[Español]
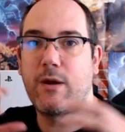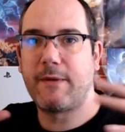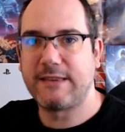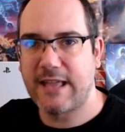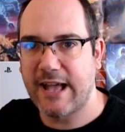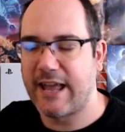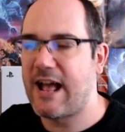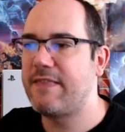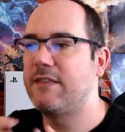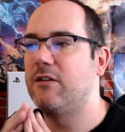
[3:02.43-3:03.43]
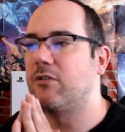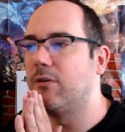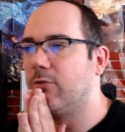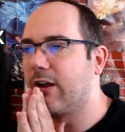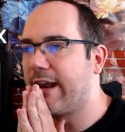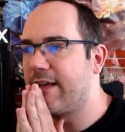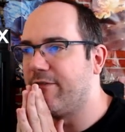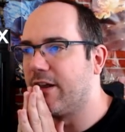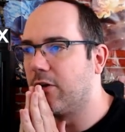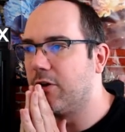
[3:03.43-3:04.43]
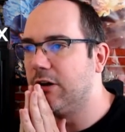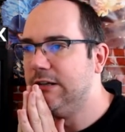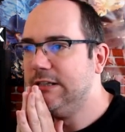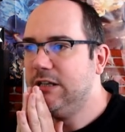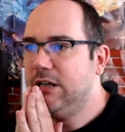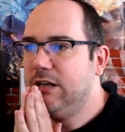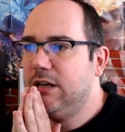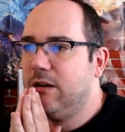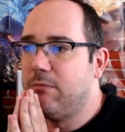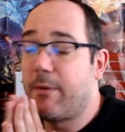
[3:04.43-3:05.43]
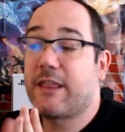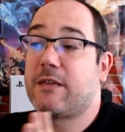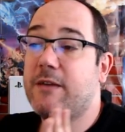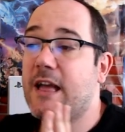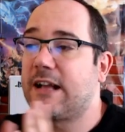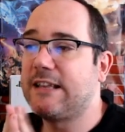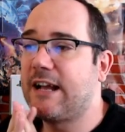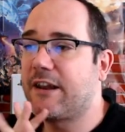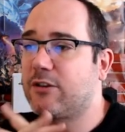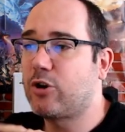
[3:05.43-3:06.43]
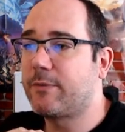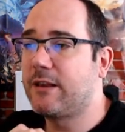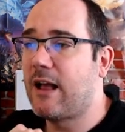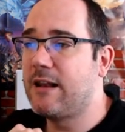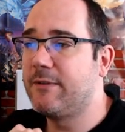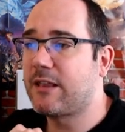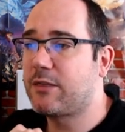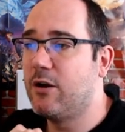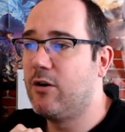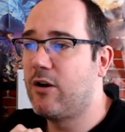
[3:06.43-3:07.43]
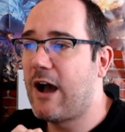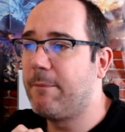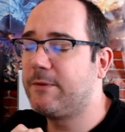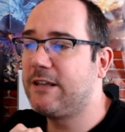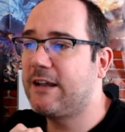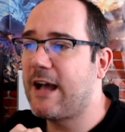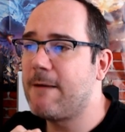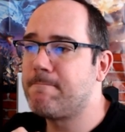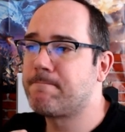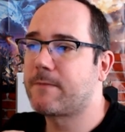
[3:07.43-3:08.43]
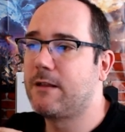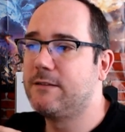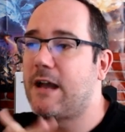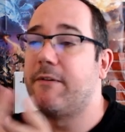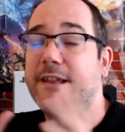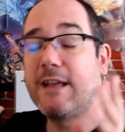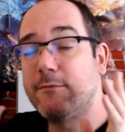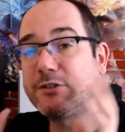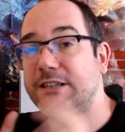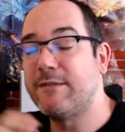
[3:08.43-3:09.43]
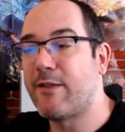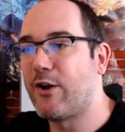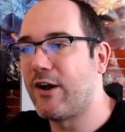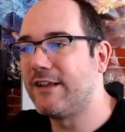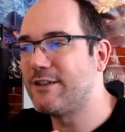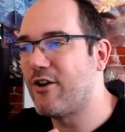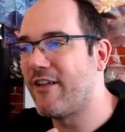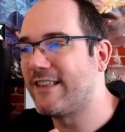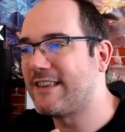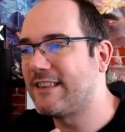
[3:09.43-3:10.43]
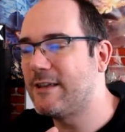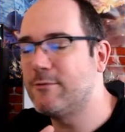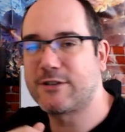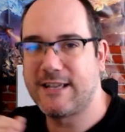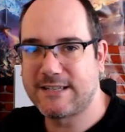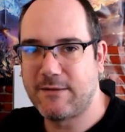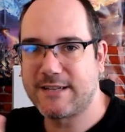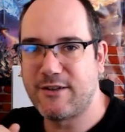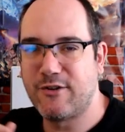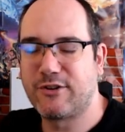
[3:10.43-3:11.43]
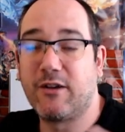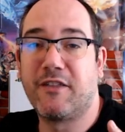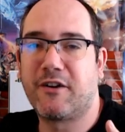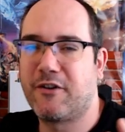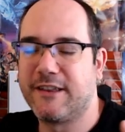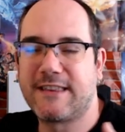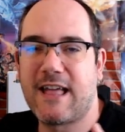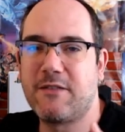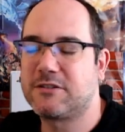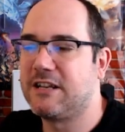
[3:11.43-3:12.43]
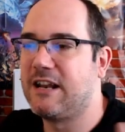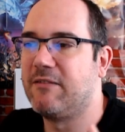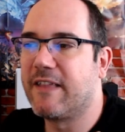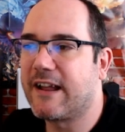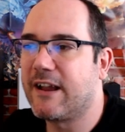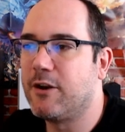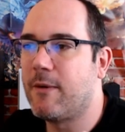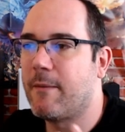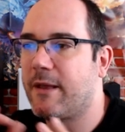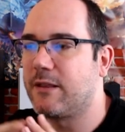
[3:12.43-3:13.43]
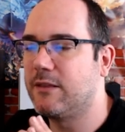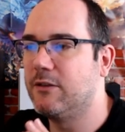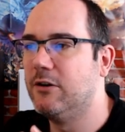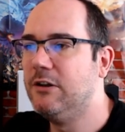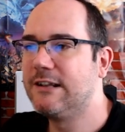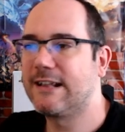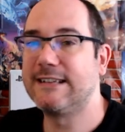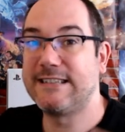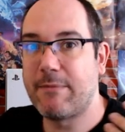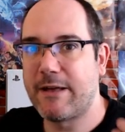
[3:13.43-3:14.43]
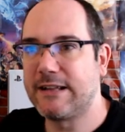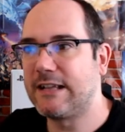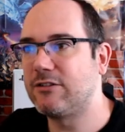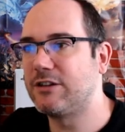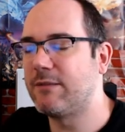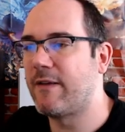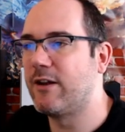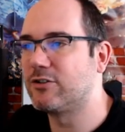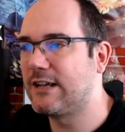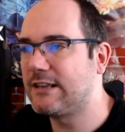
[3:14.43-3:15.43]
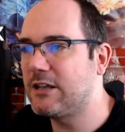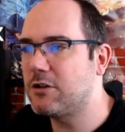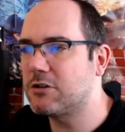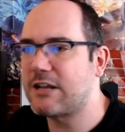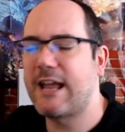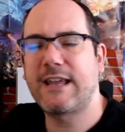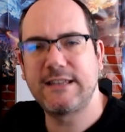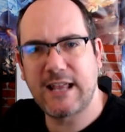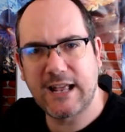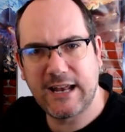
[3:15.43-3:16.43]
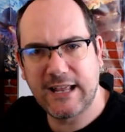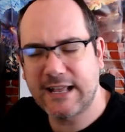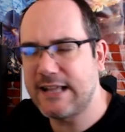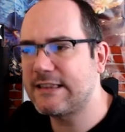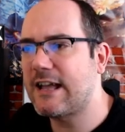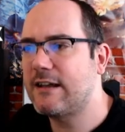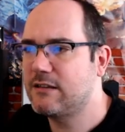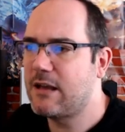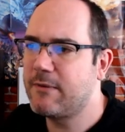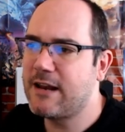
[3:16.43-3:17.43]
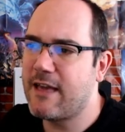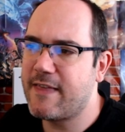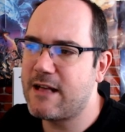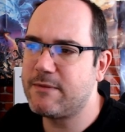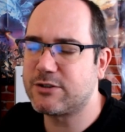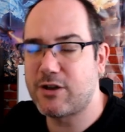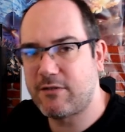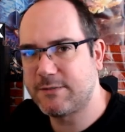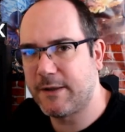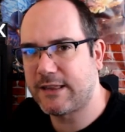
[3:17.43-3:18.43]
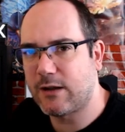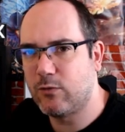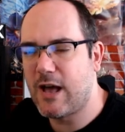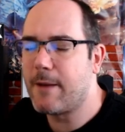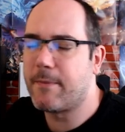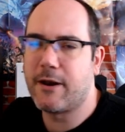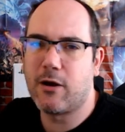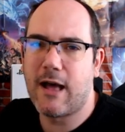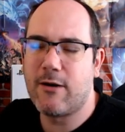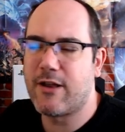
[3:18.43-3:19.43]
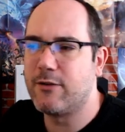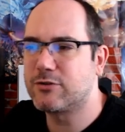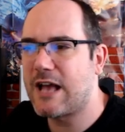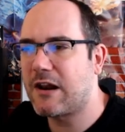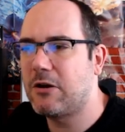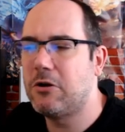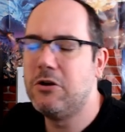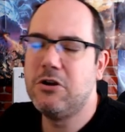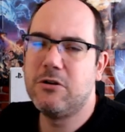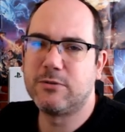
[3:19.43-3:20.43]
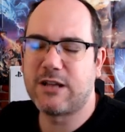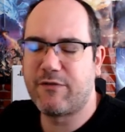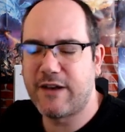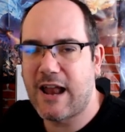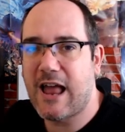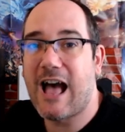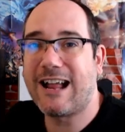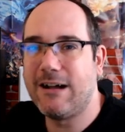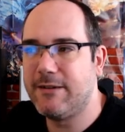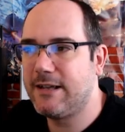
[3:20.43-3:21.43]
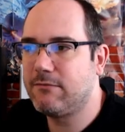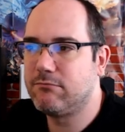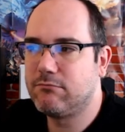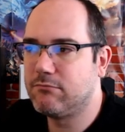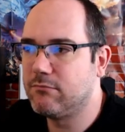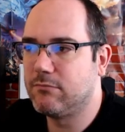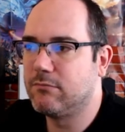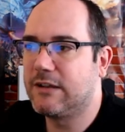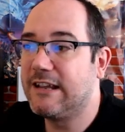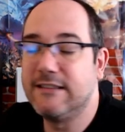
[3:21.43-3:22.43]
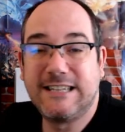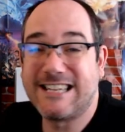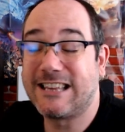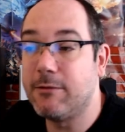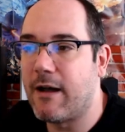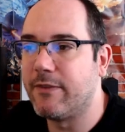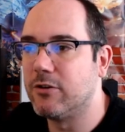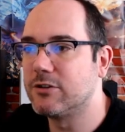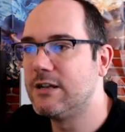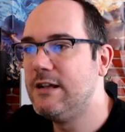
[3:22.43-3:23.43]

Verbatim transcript: pantalla grande o como queráis verlo, ¿no? Me parece bien que tenga retroalimentación áptica, ya veríamos el tema de los gatillos adaptativos, que ya sabéis que yo los tengo desconectados y la verdad que no me ha parecido que sea para tanto el tema de los gatillos. Hay gente a la que le encanta y a mí la idea me sonaba espectacular, pero a la hora de usarlo, pues al final acabé mm, desactivándolos.